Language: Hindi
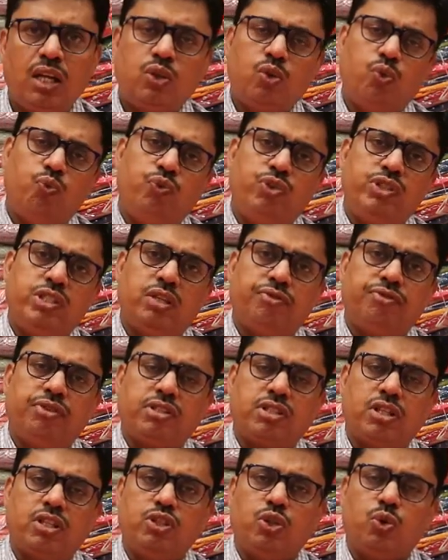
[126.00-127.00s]
हैं तो विजय
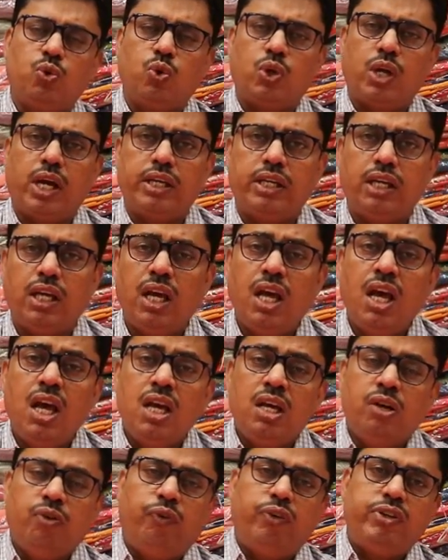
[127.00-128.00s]
फैशन ज़रूर आइए
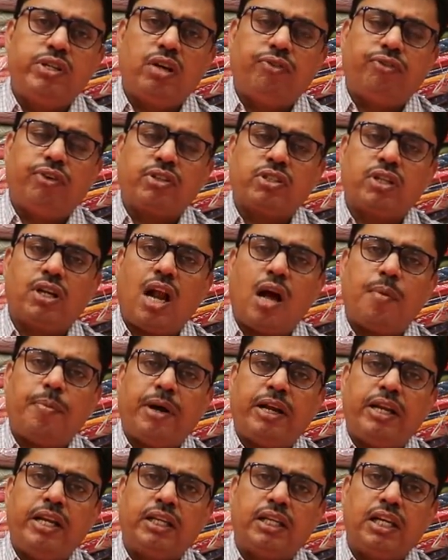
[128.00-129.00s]
विजय फैशन
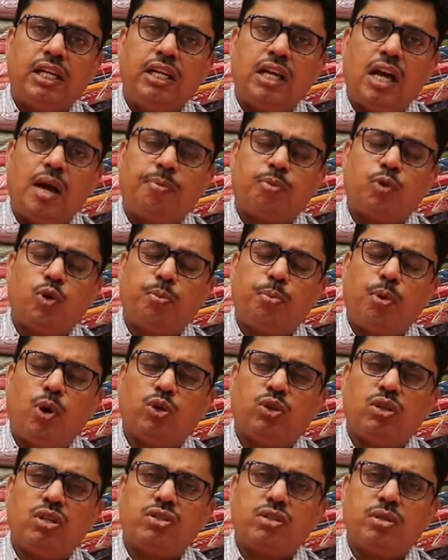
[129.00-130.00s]
आप आने के लिए आपको
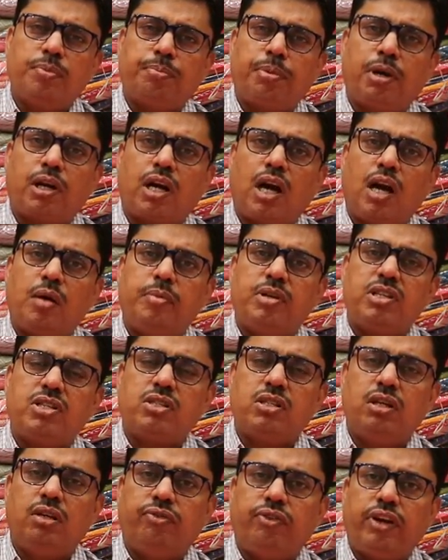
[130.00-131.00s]
बहुत ही सिंपल काम है
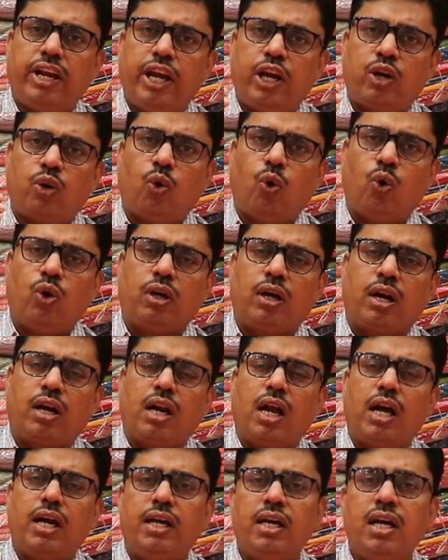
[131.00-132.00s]
सिर्फ एक कॉल
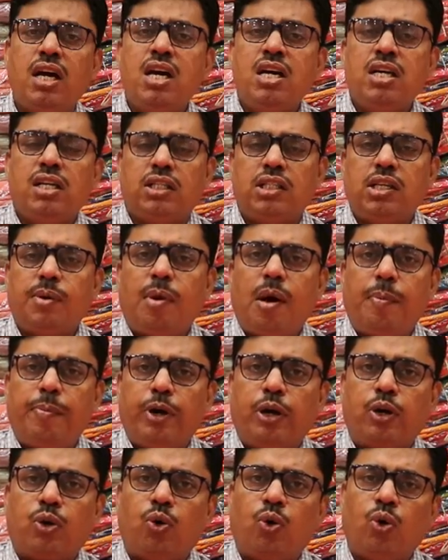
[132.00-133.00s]
करना है जब
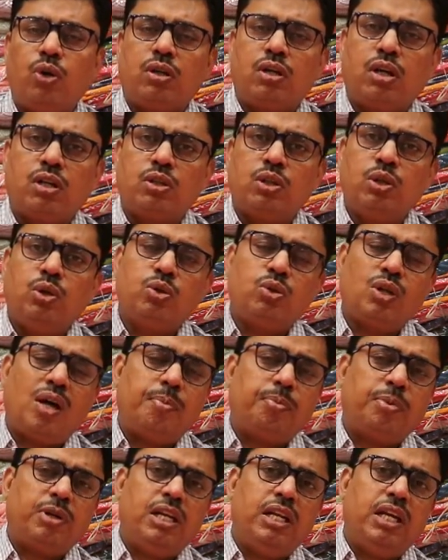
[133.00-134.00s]
आप एक कॉल करते हो तो
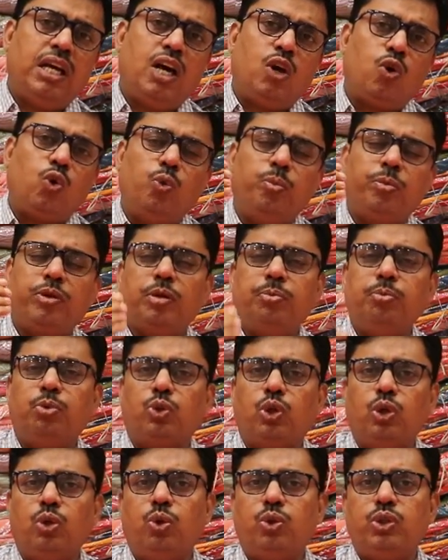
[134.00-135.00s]
आपके लिए यहाँ रूम की
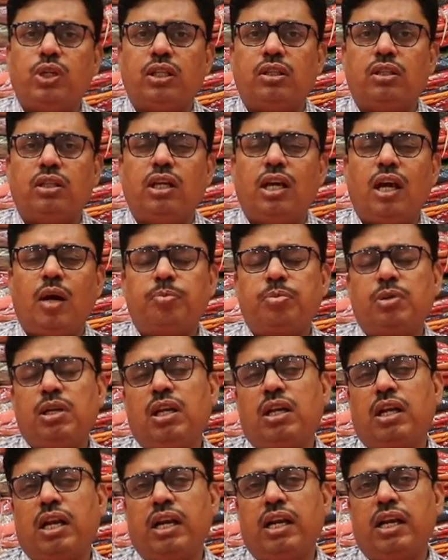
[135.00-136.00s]
बुकिंग हो जाती है
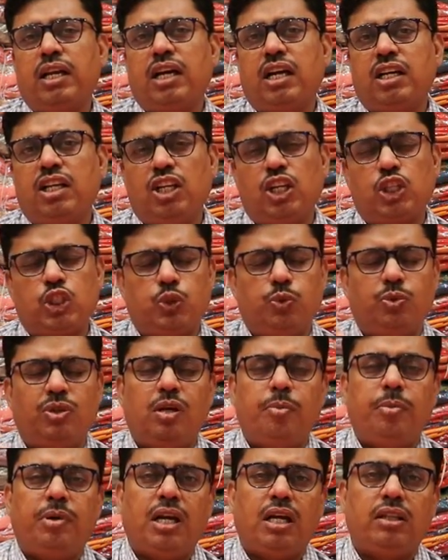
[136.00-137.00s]
आपके लिए रहने खाने की
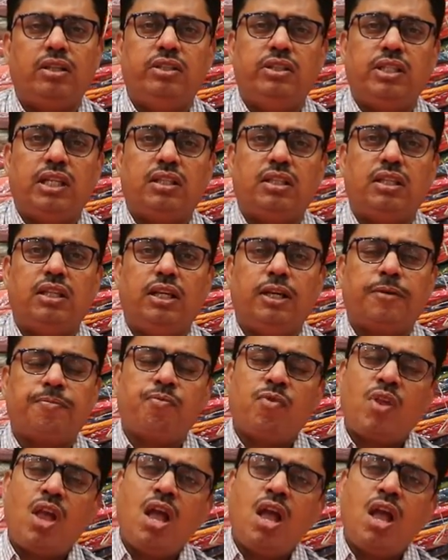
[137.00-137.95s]
सुविधा बना दी जाती है